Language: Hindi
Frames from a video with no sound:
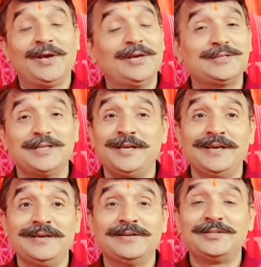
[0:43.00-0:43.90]

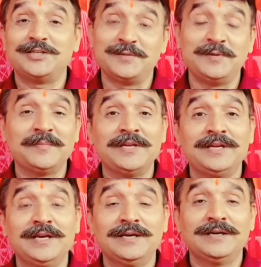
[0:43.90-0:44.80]
इसलिए चित भी अपनी
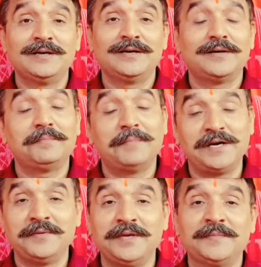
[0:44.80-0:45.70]
है
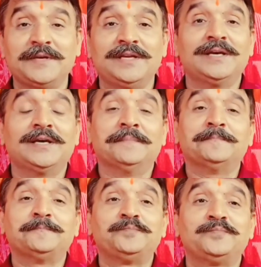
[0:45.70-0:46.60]
पट भी अपनी है
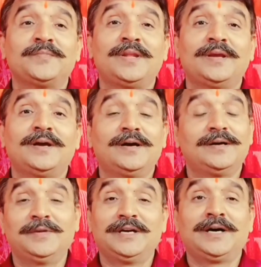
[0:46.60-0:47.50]

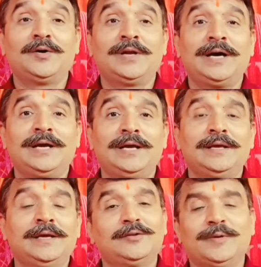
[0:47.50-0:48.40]
अगर मन का हो रहा है
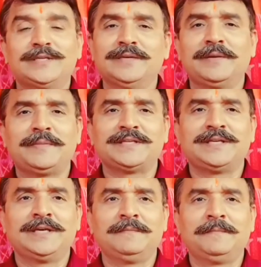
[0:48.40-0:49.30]
तो वैसे ही मन
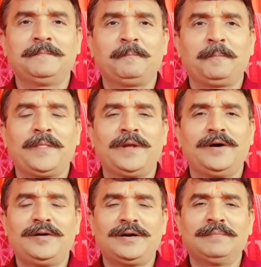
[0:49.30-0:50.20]
प्रसन्न है
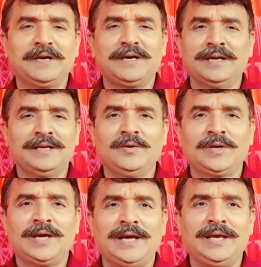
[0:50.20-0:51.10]
और अगर मन का नहीं हो
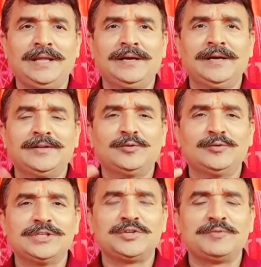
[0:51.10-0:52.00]
रहा है तो
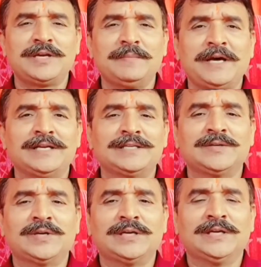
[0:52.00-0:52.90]
कुछ ईश्वर की प्लानिंग से
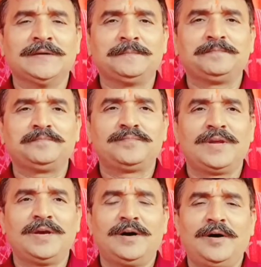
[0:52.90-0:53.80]
हो रही है
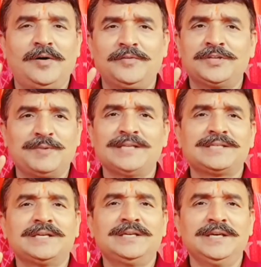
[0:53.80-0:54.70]
और
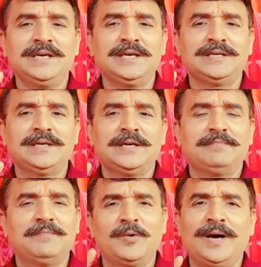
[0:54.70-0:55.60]
विश्वास रखिए
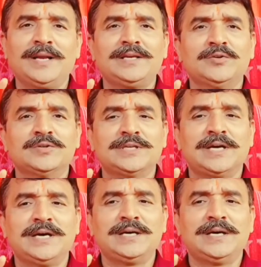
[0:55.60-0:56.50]
भगवान की
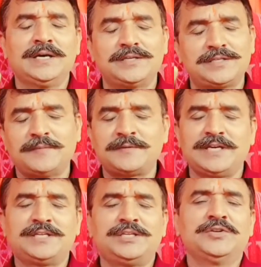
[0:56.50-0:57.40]
योजना सबसे
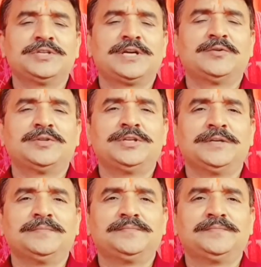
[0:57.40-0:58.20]
अच्छी योजना होती है